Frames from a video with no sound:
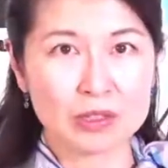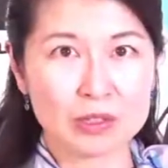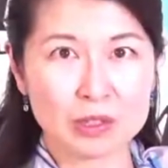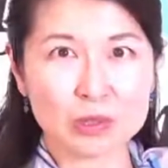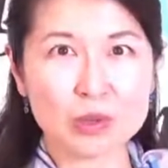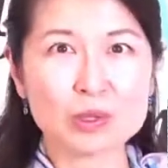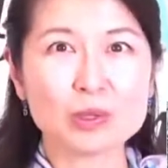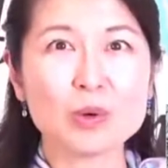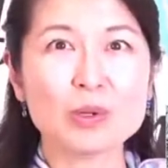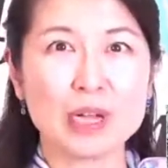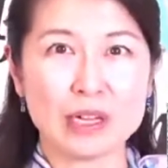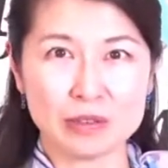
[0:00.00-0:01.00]
強
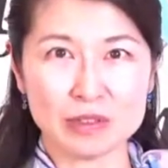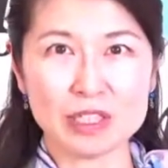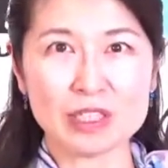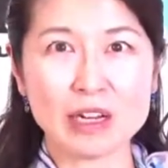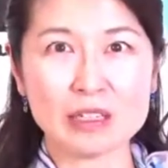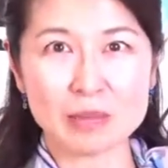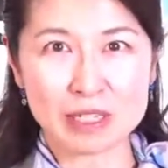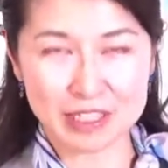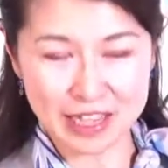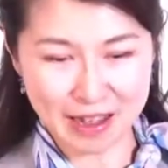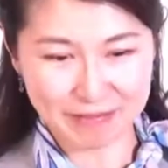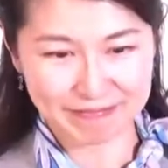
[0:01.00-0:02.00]
そうな犬になりまし
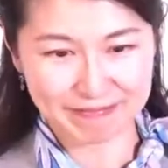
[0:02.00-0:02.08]
た。